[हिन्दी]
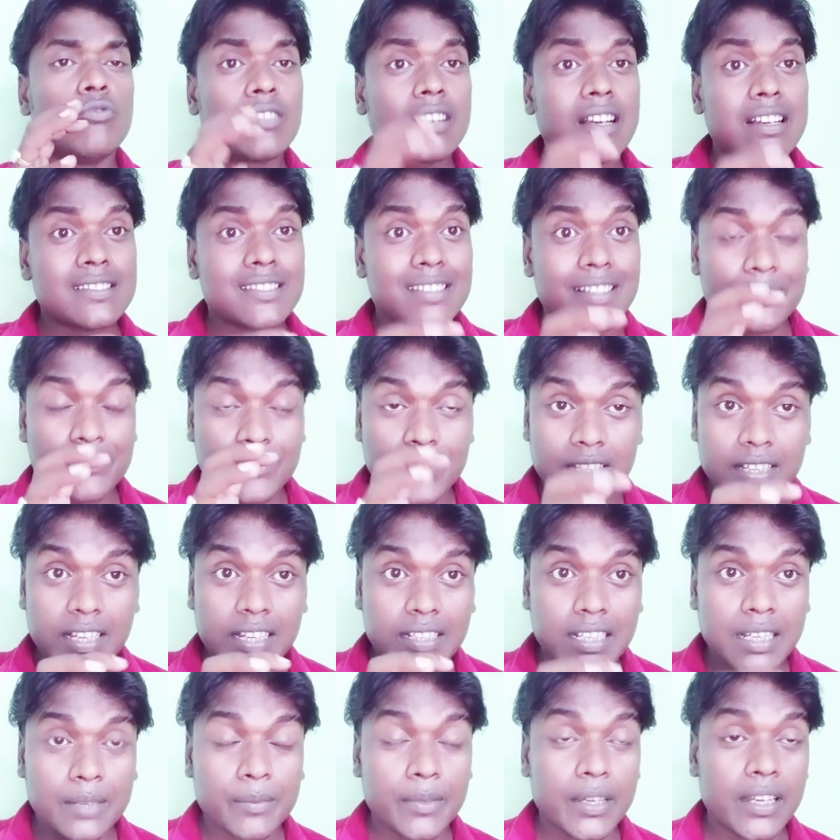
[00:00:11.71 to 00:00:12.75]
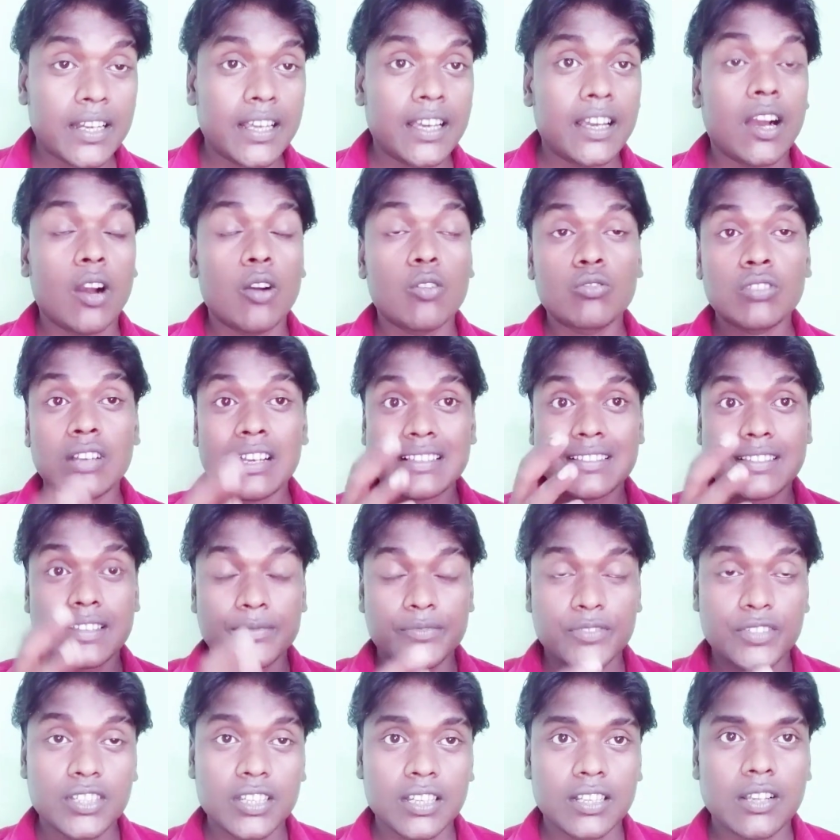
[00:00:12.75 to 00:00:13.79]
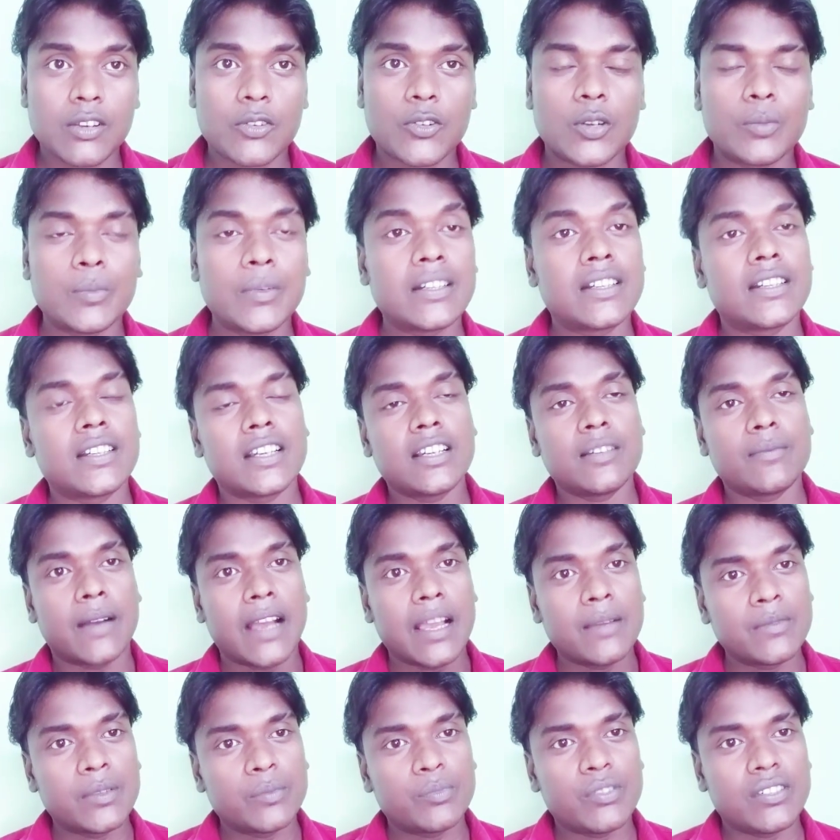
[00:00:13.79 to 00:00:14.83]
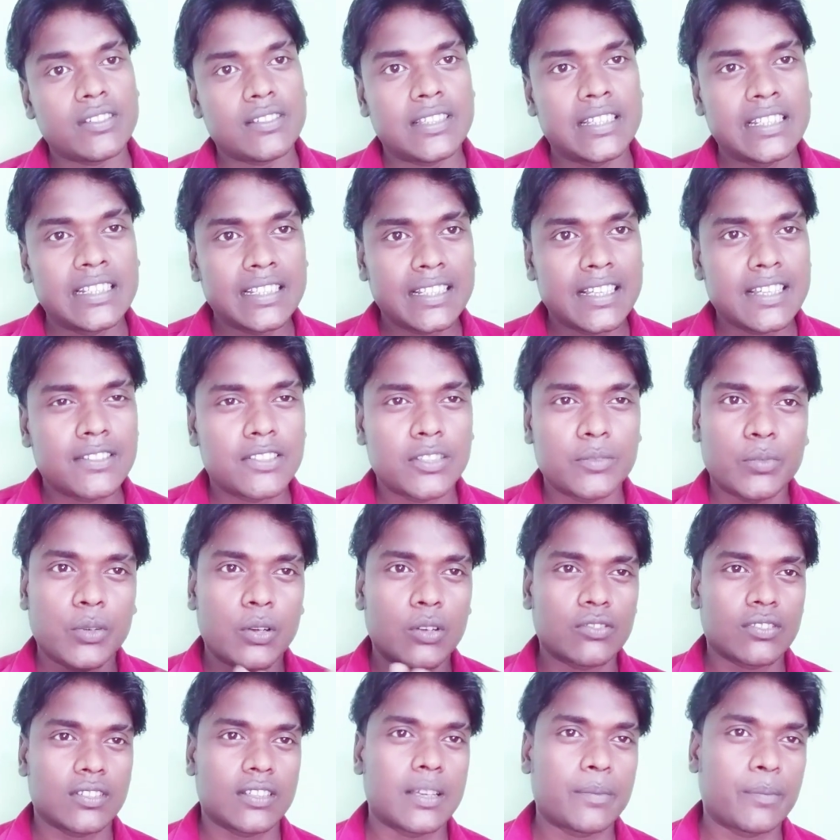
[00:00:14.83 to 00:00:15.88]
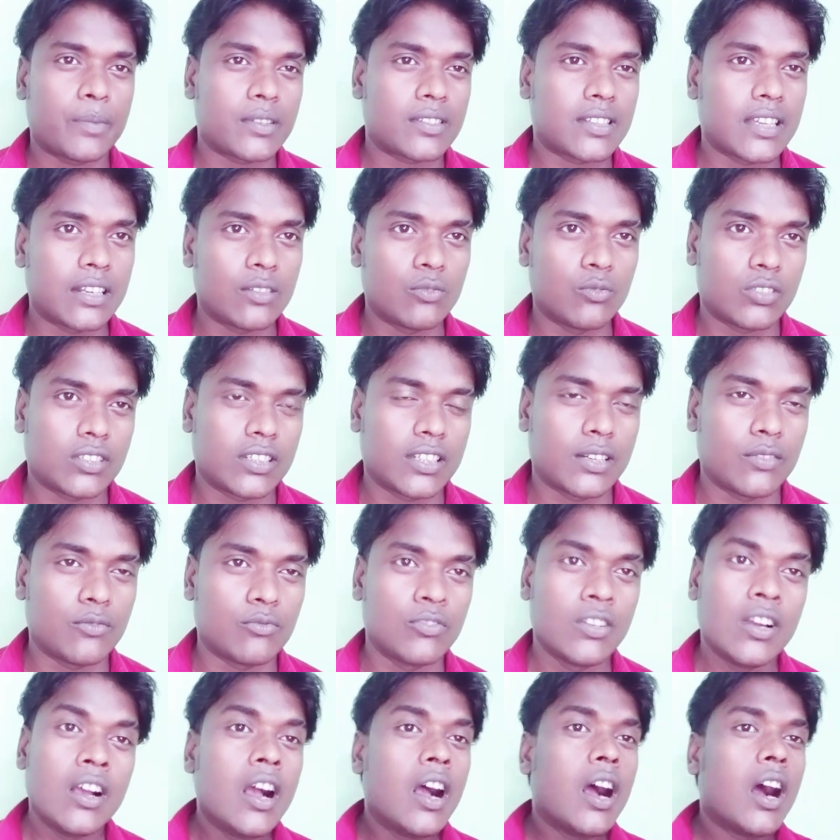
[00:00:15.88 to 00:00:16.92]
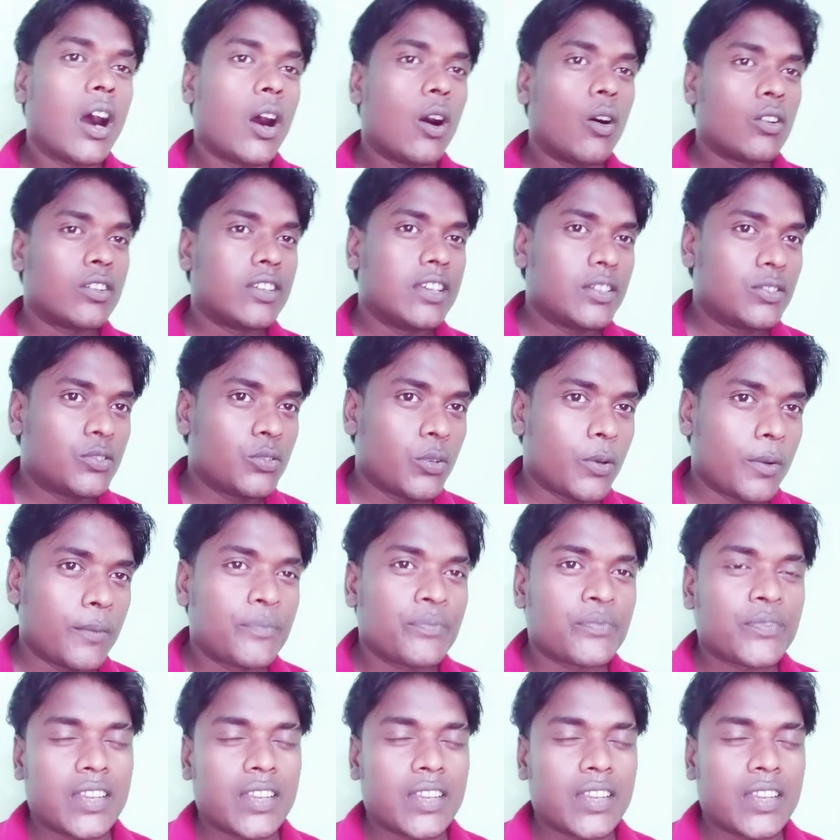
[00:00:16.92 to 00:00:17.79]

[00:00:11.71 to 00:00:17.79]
उनका सबसे ज़्यादा मेल है और उनका सबसे ज़्यादा कमेंट है कि भाई मैं अपने ज़िंदगी से बहुत ज़्यादा परेशान हो गया हूँ और ये जो